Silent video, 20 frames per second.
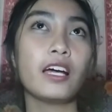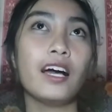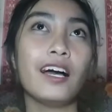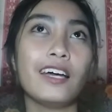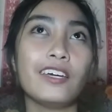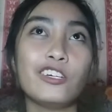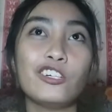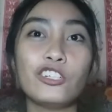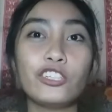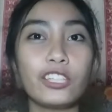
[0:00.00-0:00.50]

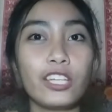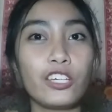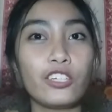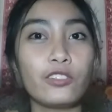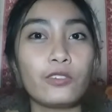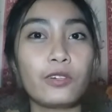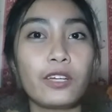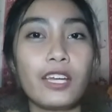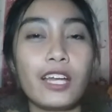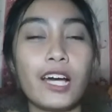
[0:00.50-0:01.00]
Ayun,
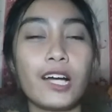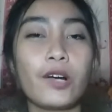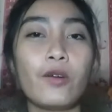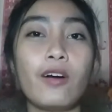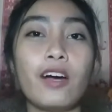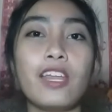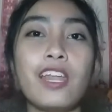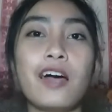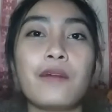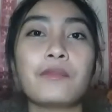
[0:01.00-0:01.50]
ayun yung
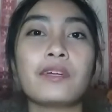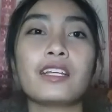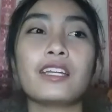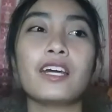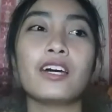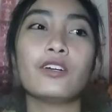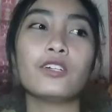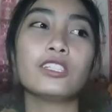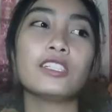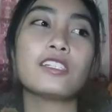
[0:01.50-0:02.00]
ginagawa naming
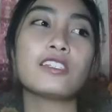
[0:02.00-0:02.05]
laro.